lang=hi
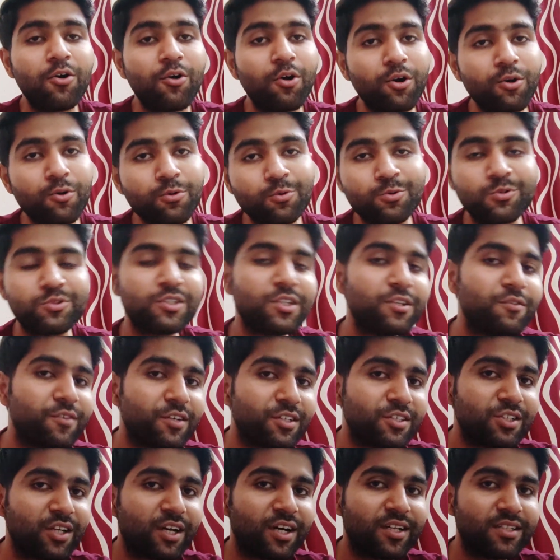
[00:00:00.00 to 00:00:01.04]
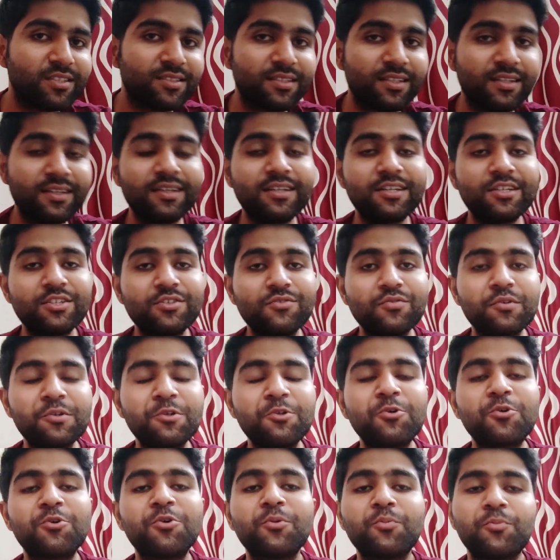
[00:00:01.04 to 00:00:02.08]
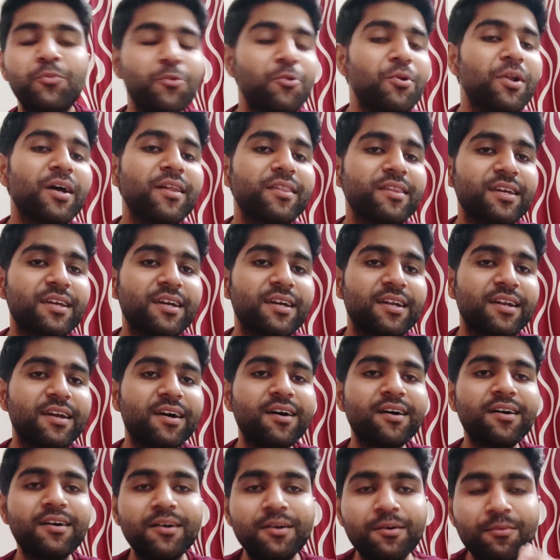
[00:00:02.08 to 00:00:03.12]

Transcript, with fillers: और उसी वजह से इस वीडियो को पूरा देखना